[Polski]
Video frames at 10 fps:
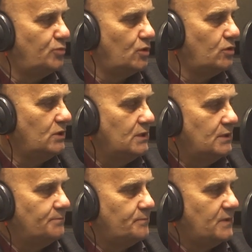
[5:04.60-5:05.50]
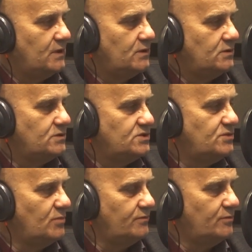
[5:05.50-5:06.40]
po y,
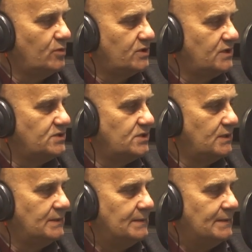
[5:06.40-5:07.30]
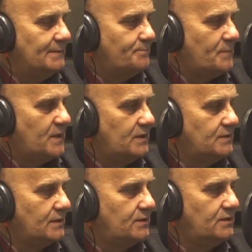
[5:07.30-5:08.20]
zimowym okresie y,
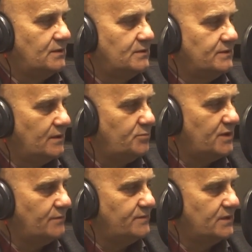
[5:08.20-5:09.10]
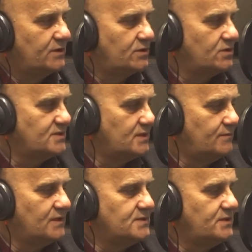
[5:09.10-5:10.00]
takich napraw i takiej
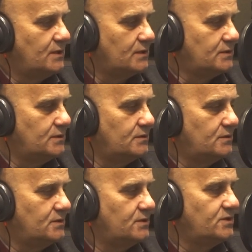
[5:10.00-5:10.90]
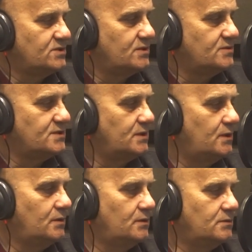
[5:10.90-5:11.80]
konserwacji jak te
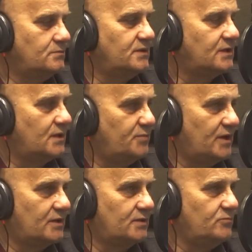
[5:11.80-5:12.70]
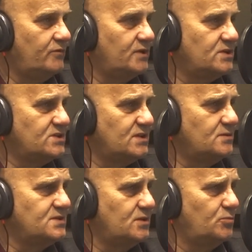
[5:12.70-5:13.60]
nieszczęsne nakrapianki. Mówię
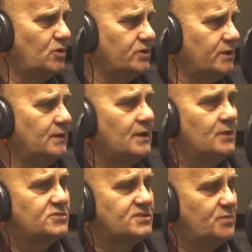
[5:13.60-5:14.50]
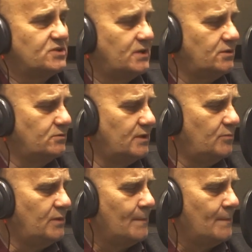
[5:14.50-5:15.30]
nieszczęsne, bo one przysparzają nam